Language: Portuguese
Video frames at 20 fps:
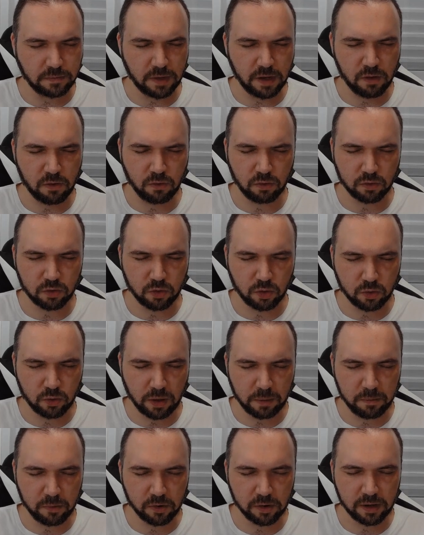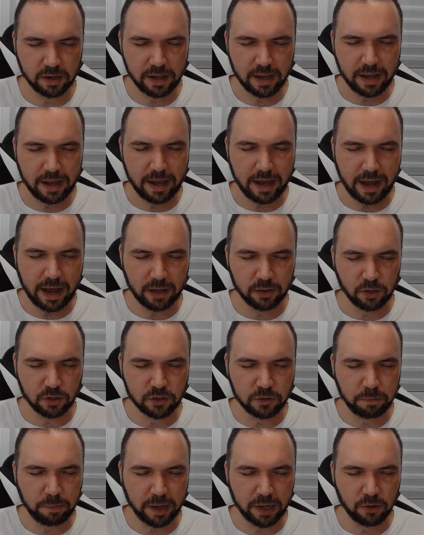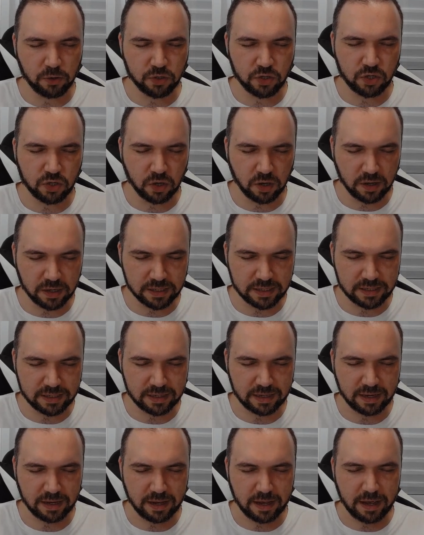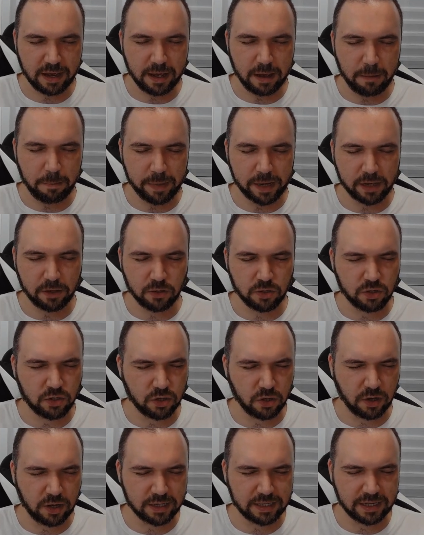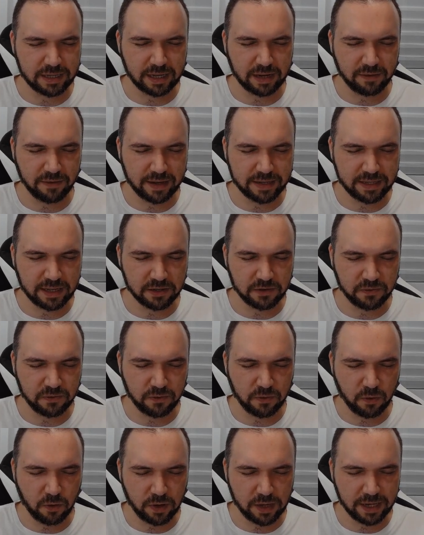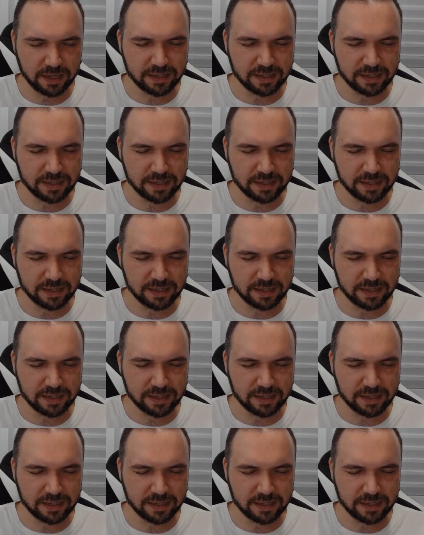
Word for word: com todo o amor, a nosso Pai Oxóssi, para que Oxóssi, através das folhas